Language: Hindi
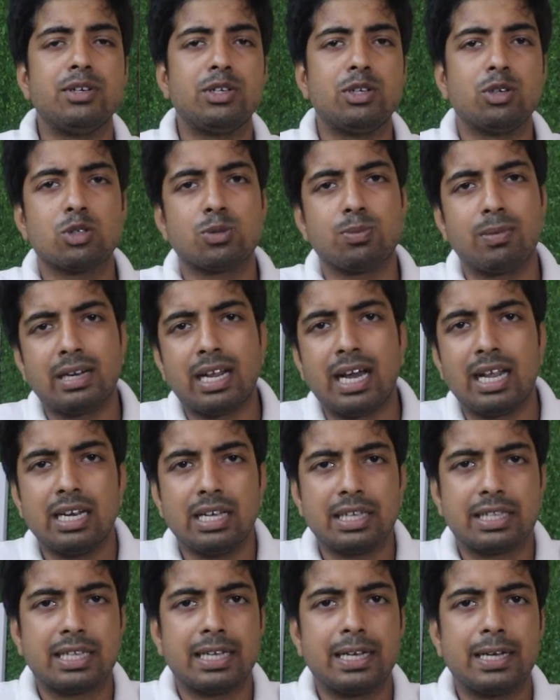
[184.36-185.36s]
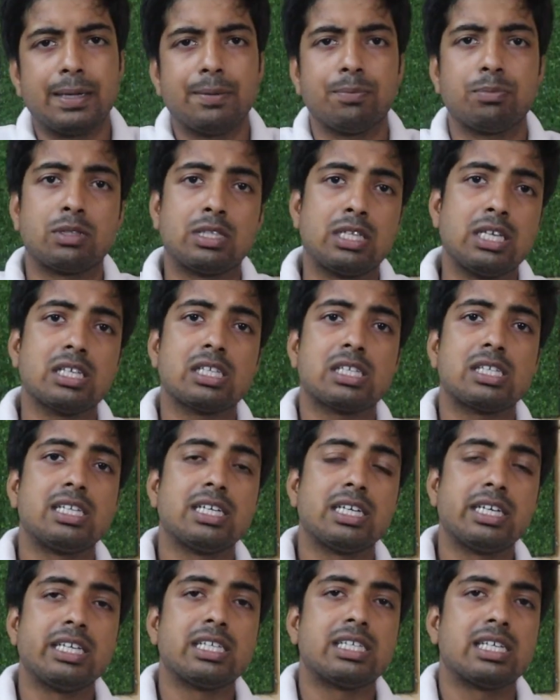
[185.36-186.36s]
वीडियोस बना लेते हैं 30
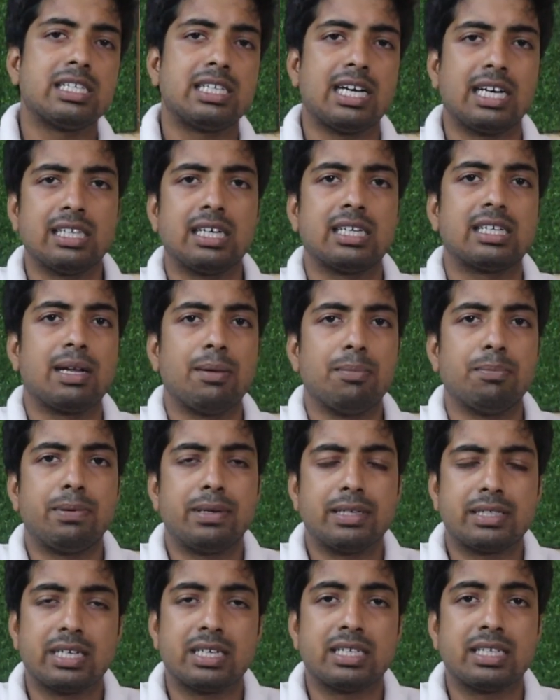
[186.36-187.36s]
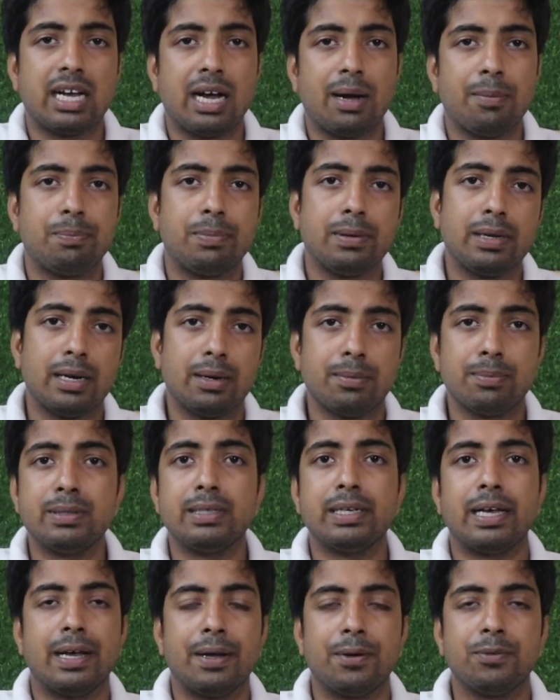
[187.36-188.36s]
डिग्री से ज़्यादा टेम्परेचर यहाँ पे
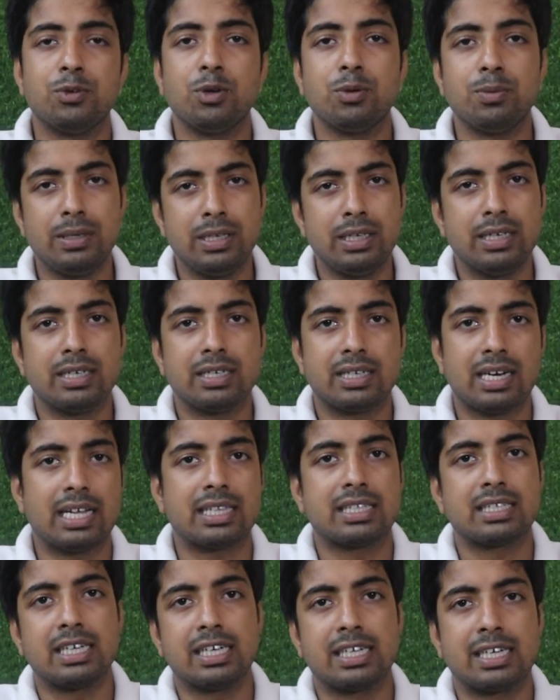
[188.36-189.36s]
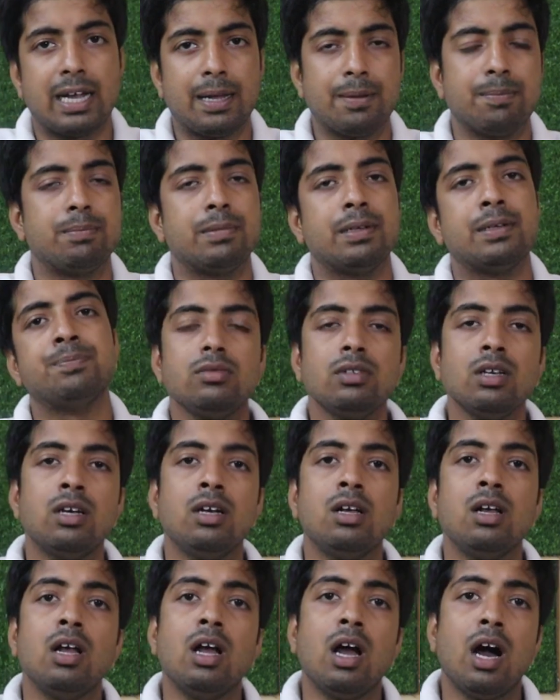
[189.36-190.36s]
अभी है वो भी रात के टाइम में
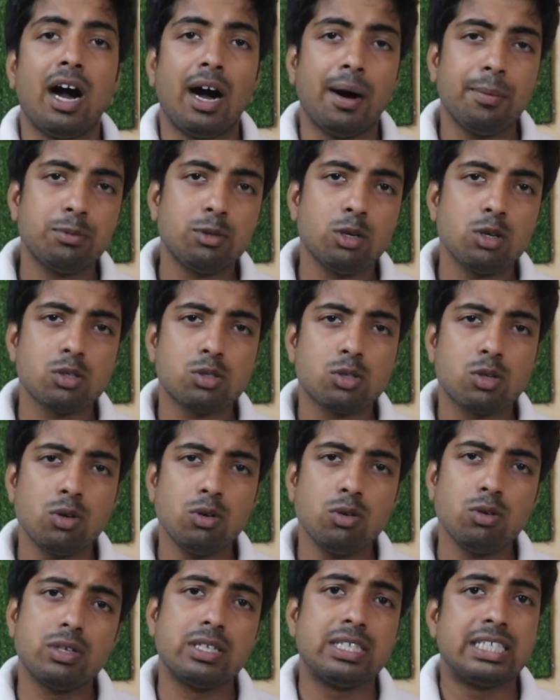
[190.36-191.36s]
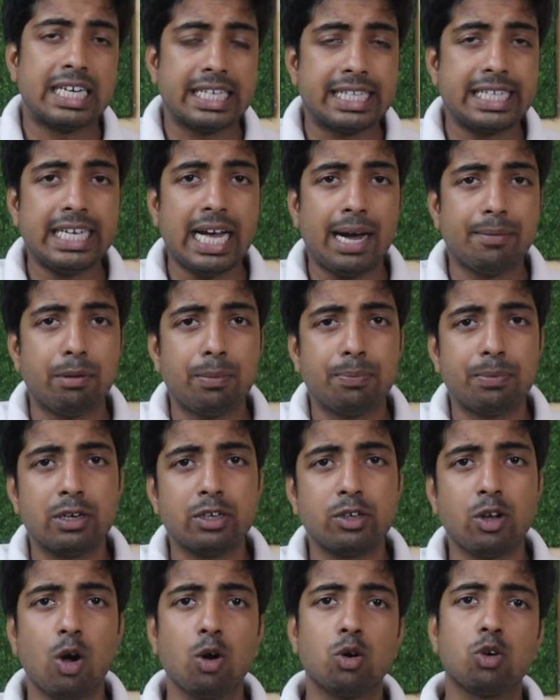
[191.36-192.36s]
अब दोस्तों यदि आप
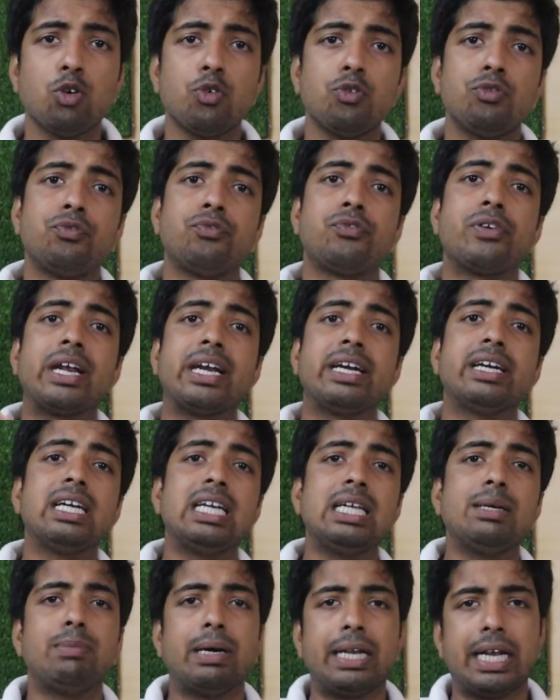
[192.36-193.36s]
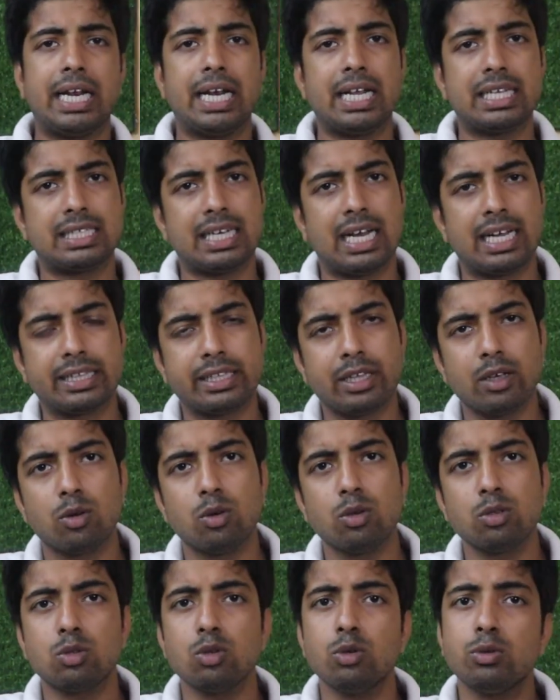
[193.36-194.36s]
अपने डॉग को फ्रेंडली बनाना चाहते
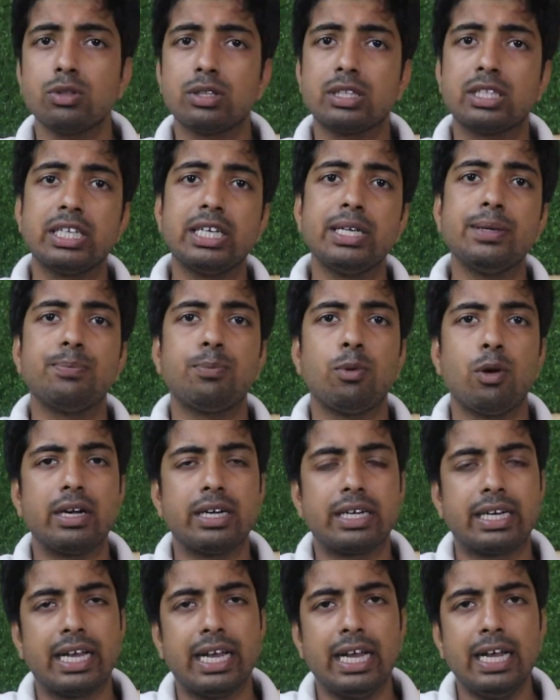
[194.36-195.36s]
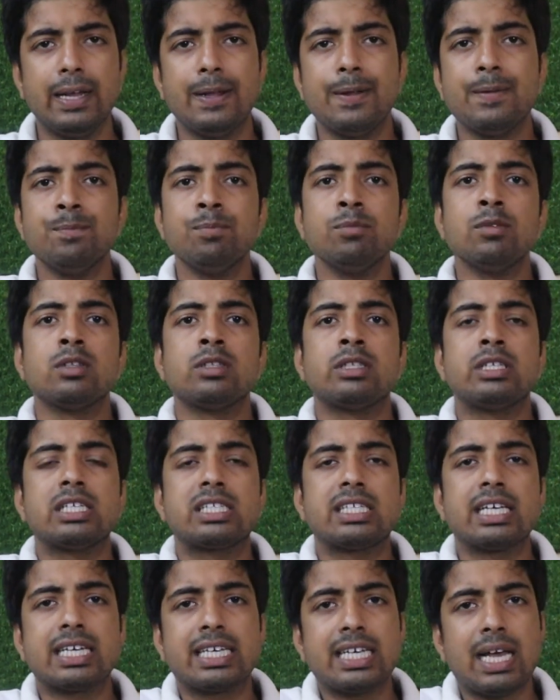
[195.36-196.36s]
हो तो तीन पॉइंट हैं
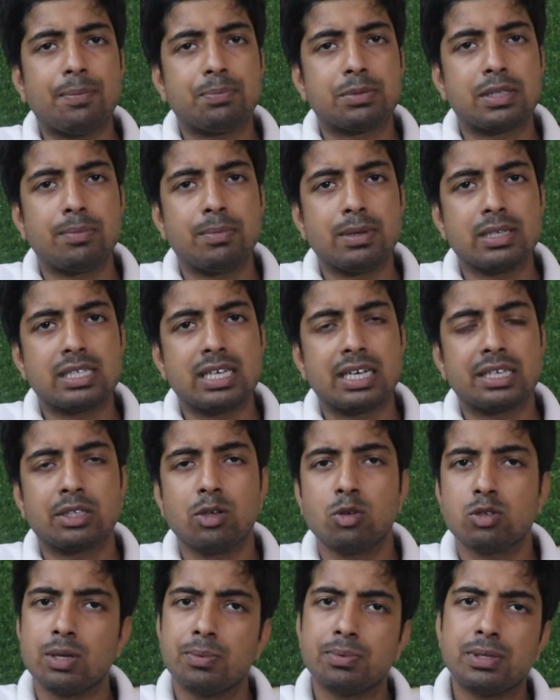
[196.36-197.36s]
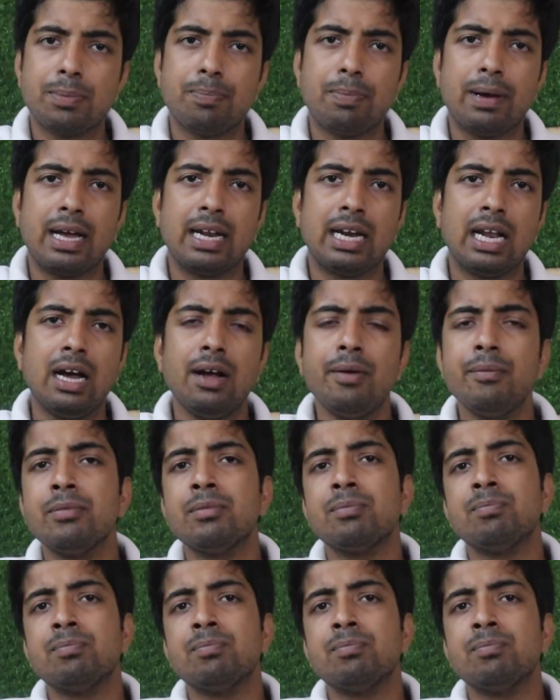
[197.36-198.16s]
जिससे कि आप समझ सकते हो सबसे पहला